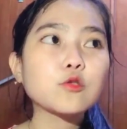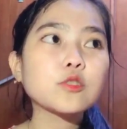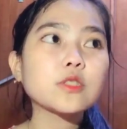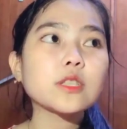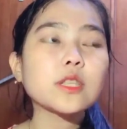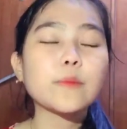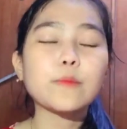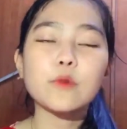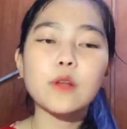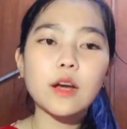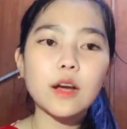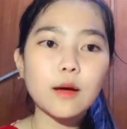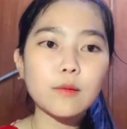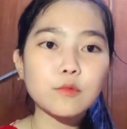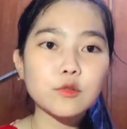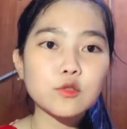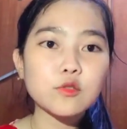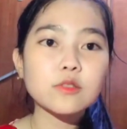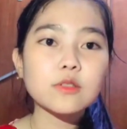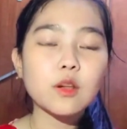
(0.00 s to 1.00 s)
tuh setiap pulang
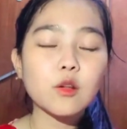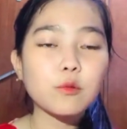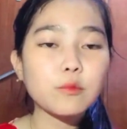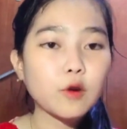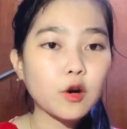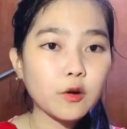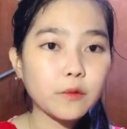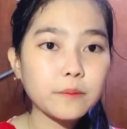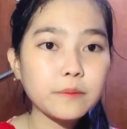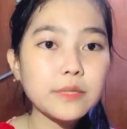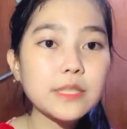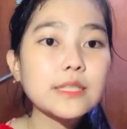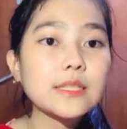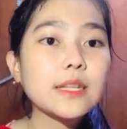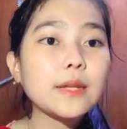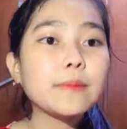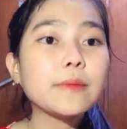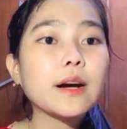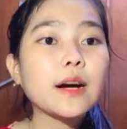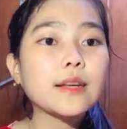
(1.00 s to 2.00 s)
kamu tuh selalu bawa mie,
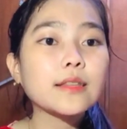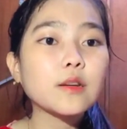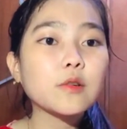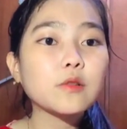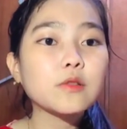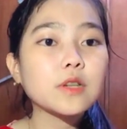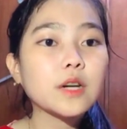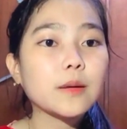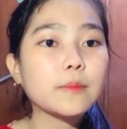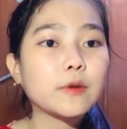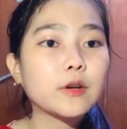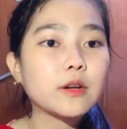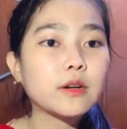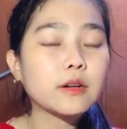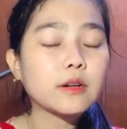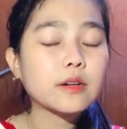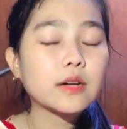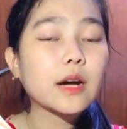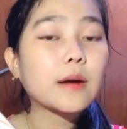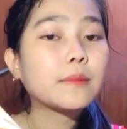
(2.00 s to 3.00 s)
jadi makanya aku nggak bawa
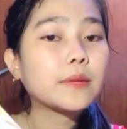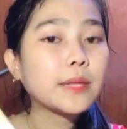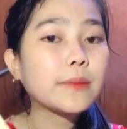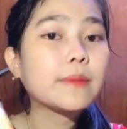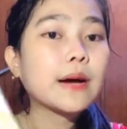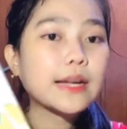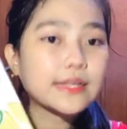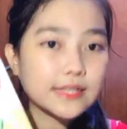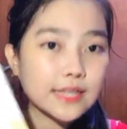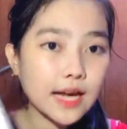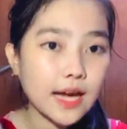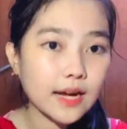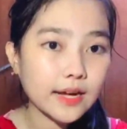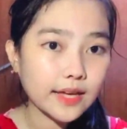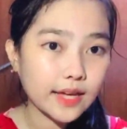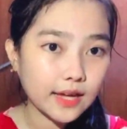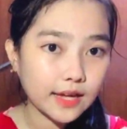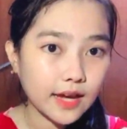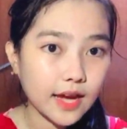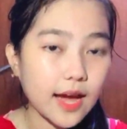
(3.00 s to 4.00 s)
nggak beli banyak
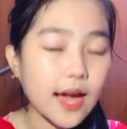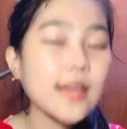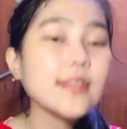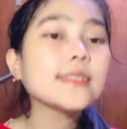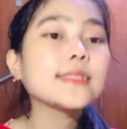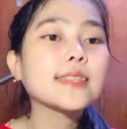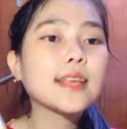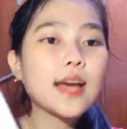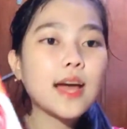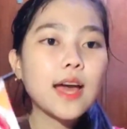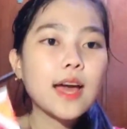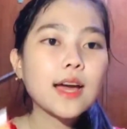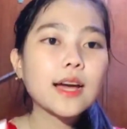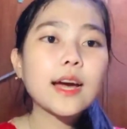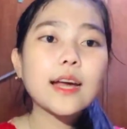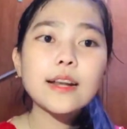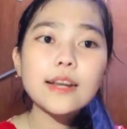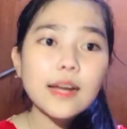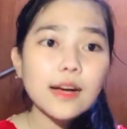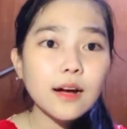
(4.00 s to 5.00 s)
ya guys.
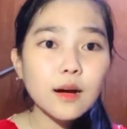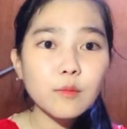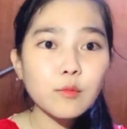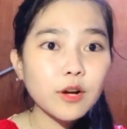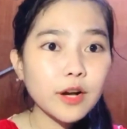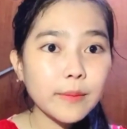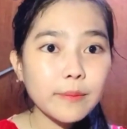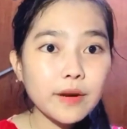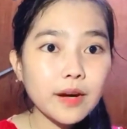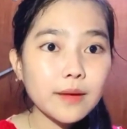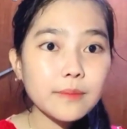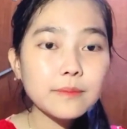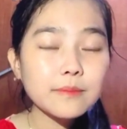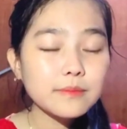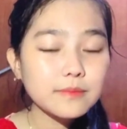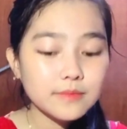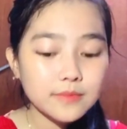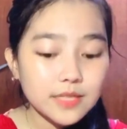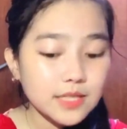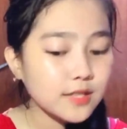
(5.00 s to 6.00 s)
Karena nggak boleh makan
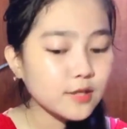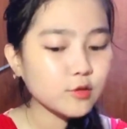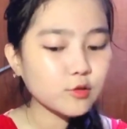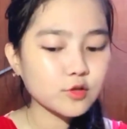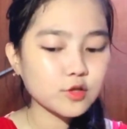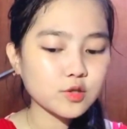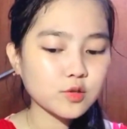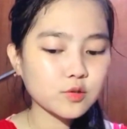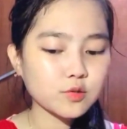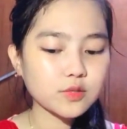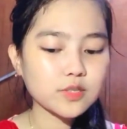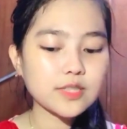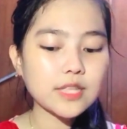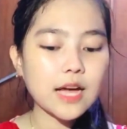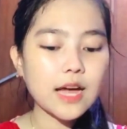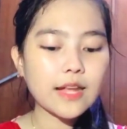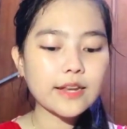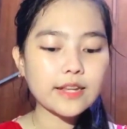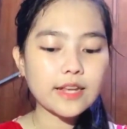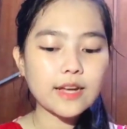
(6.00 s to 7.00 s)
mie
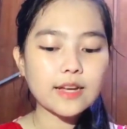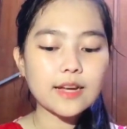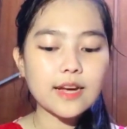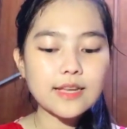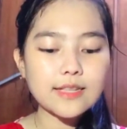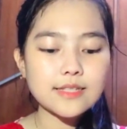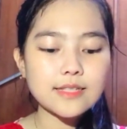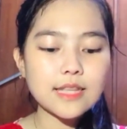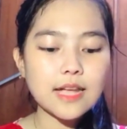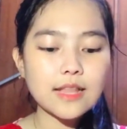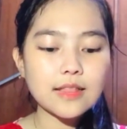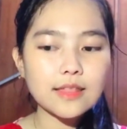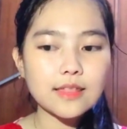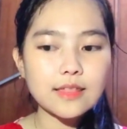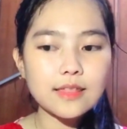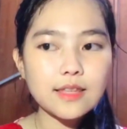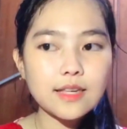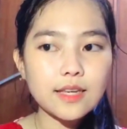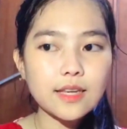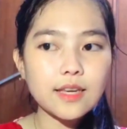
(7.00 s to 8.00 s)
terus-terusan ya guys.
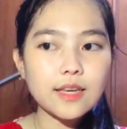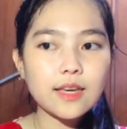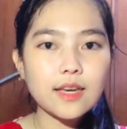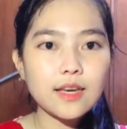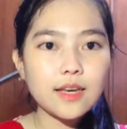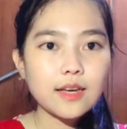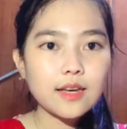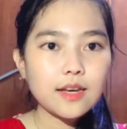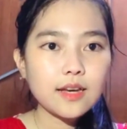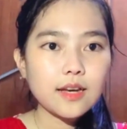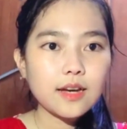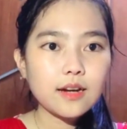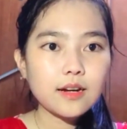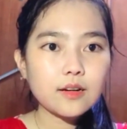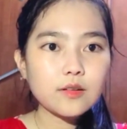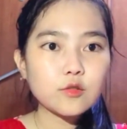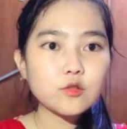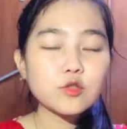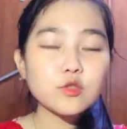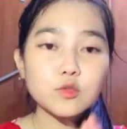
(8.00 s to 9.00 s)
Nanti
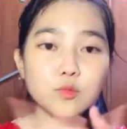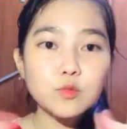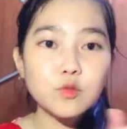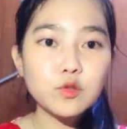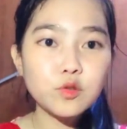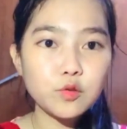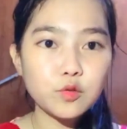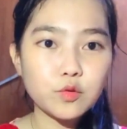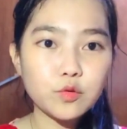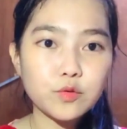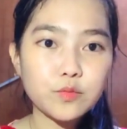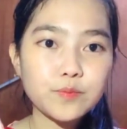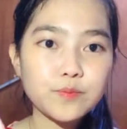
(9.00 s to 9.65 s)
usus buntu.